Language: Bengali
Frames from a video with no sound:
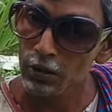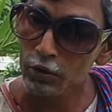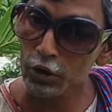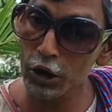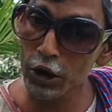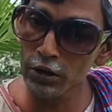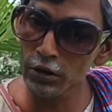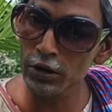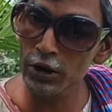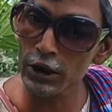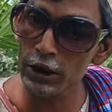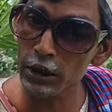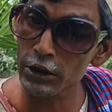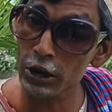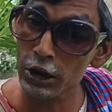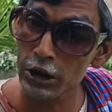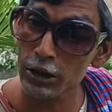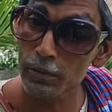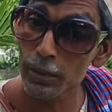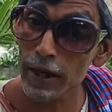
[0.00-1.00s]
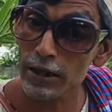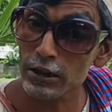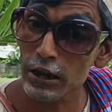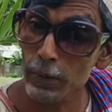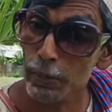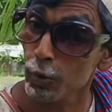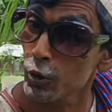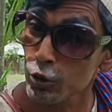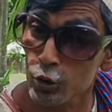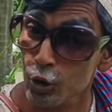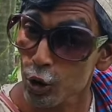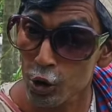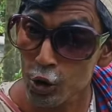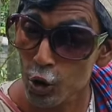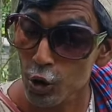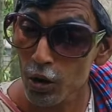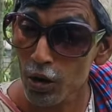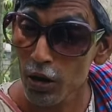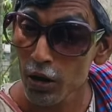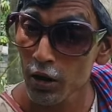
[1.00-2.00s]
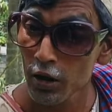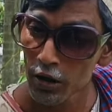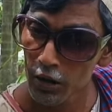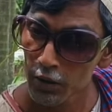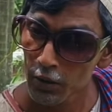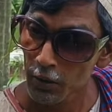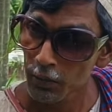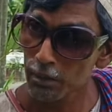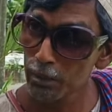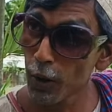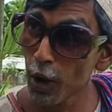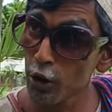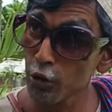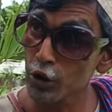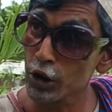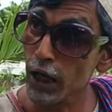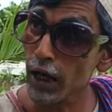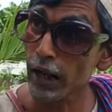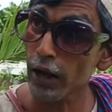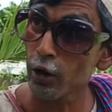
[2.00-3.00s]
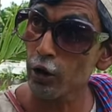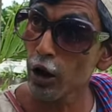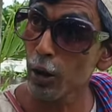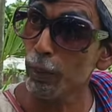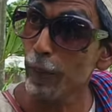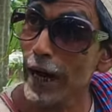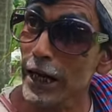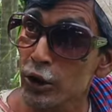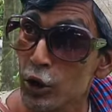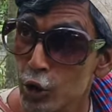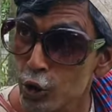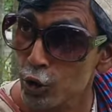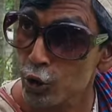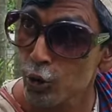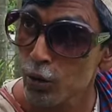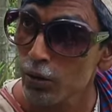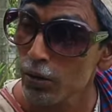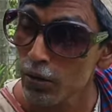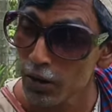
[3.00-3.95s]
তিন দিনে তিন পাঁচা পনেরোশো বউ ছাড়া হলো পাঁচশো